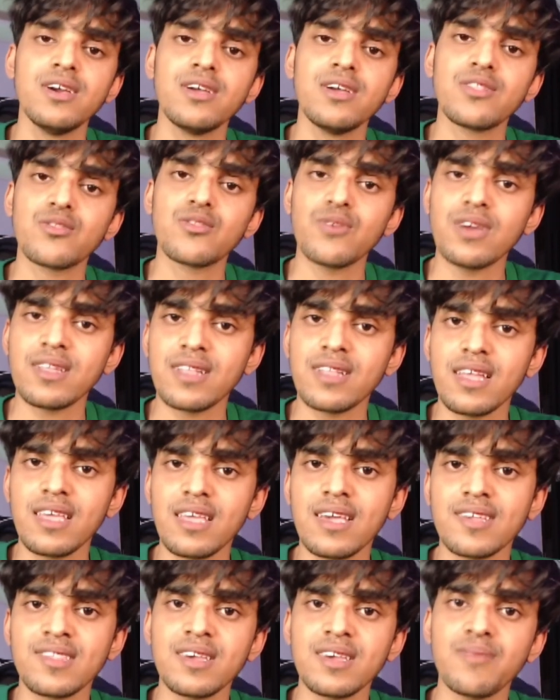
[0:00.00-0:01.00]
तो एक
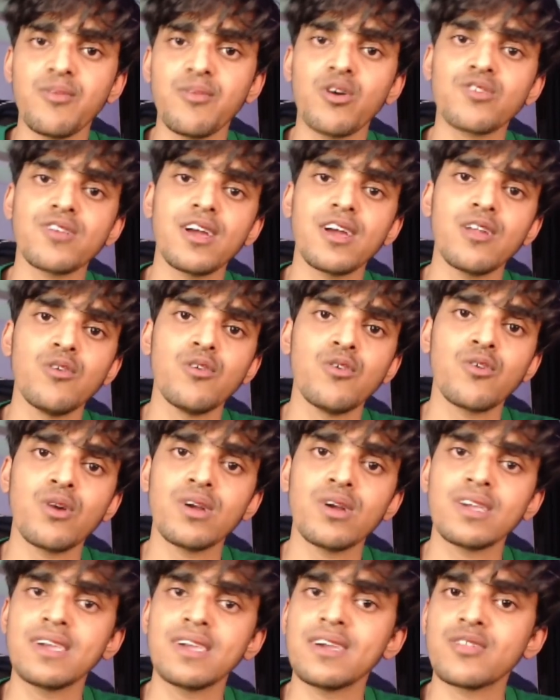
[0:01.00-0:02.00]
तरीके से बहुत सारे लोगों को
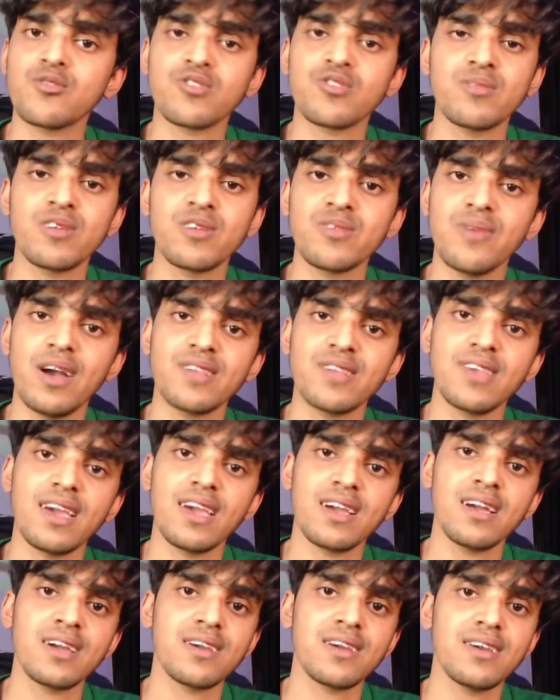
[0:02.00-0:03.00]
ये तो समझ में आ
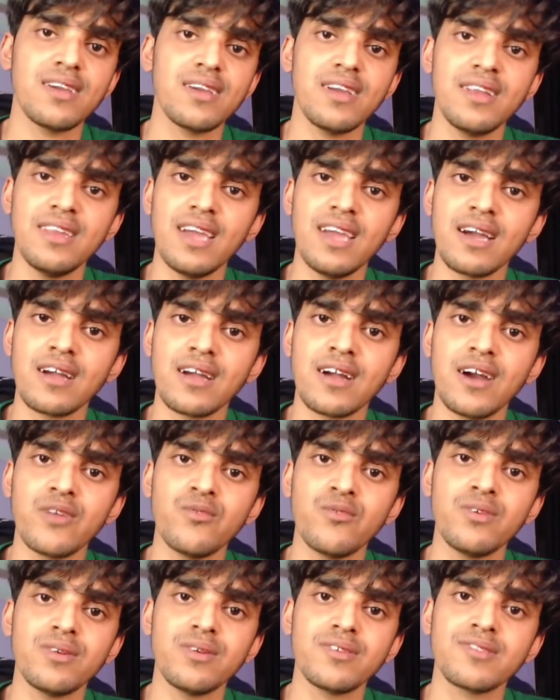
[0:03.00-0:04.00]
जाएगा कि इंडिया का
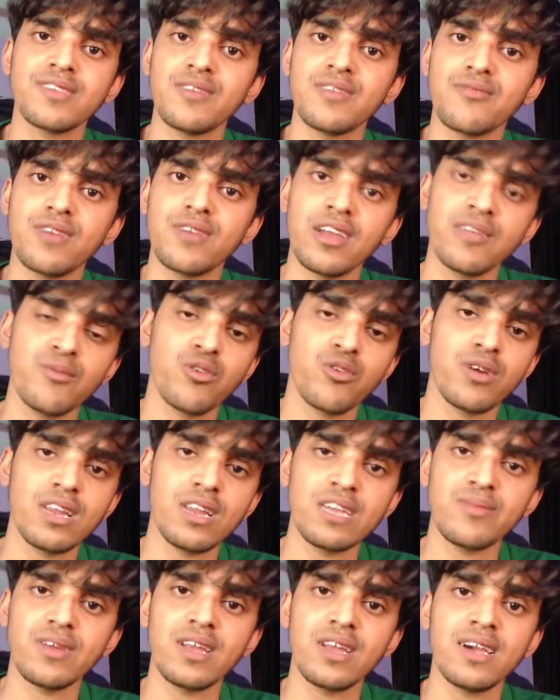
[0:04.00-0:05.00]
कानून सिर्फ गरीबों के
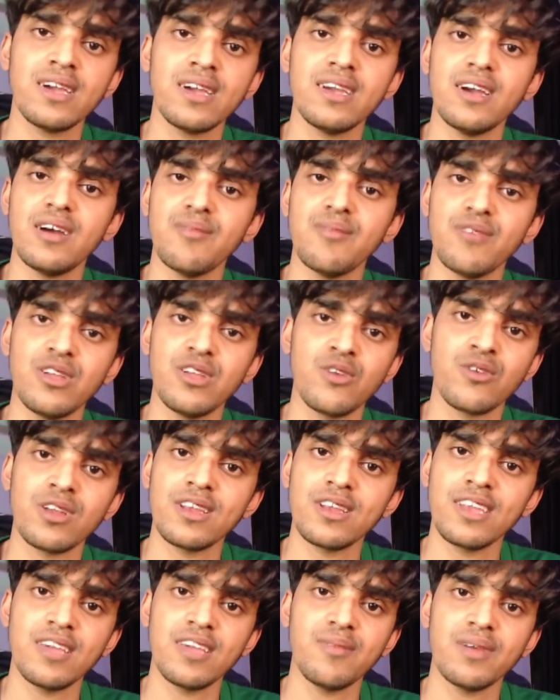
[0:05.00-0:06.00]
लिए बना है अमीरों के
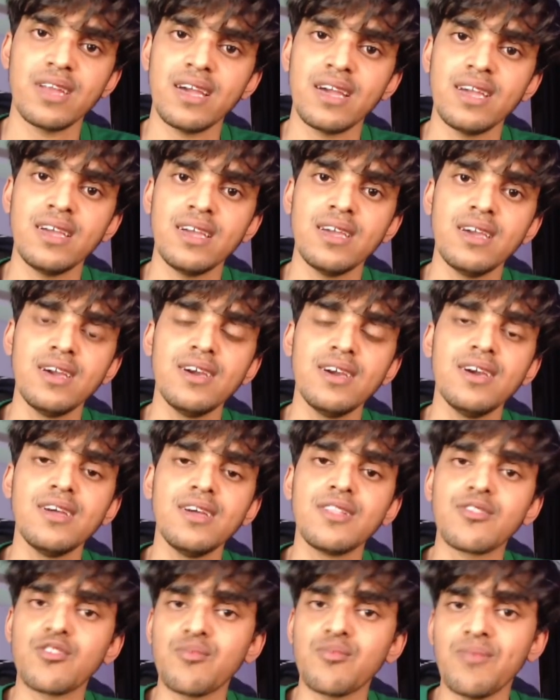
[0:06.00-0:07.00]
लिए नहीं बना है
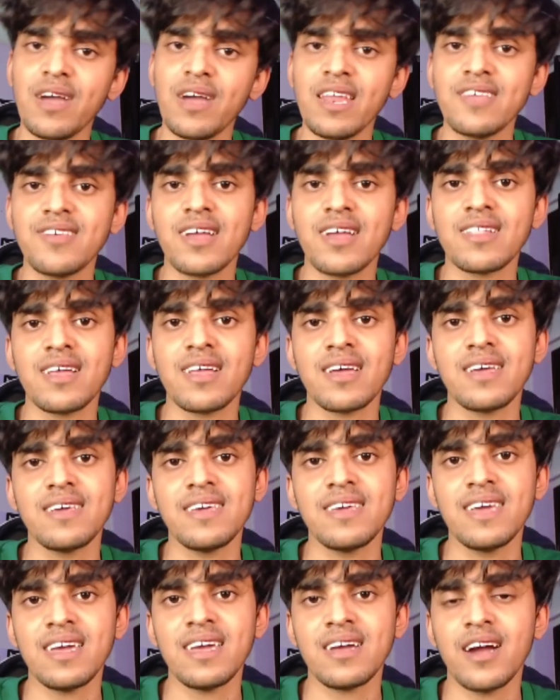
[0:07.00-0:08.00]
तो मैं नहीं चाहता कि
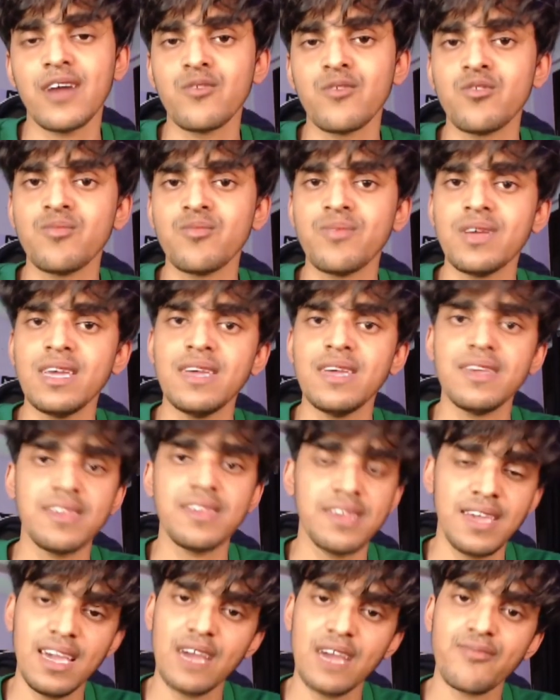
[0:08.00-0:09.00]
ये कानून भी
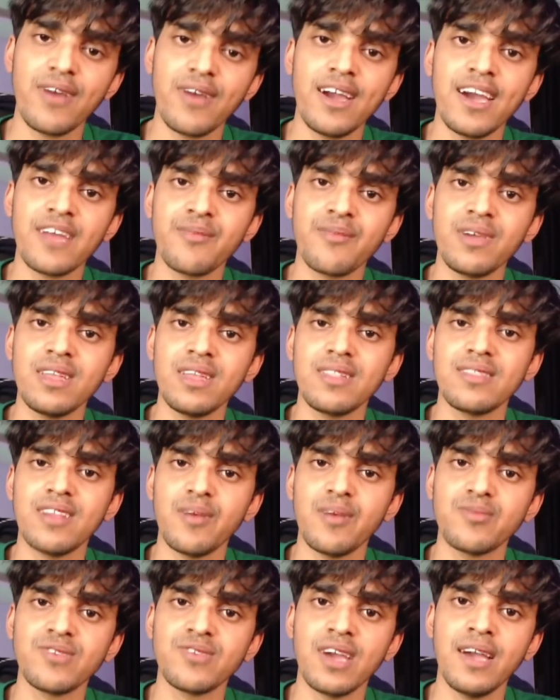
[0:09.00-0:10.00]
ये एफ भी
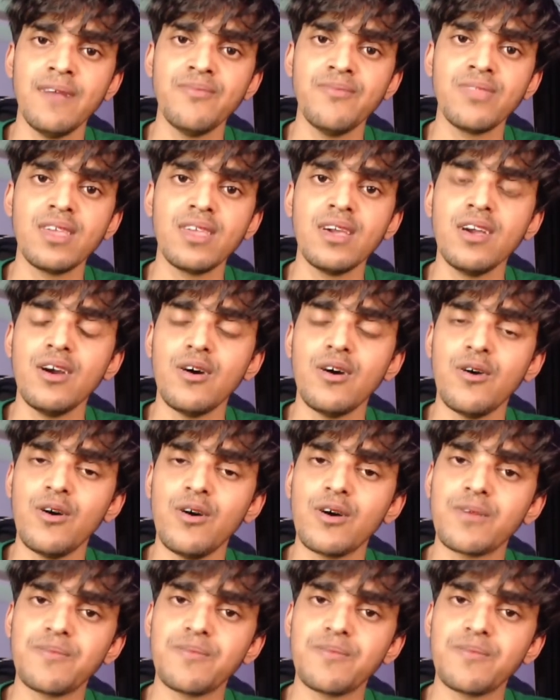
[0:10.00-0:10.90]
दब जाए और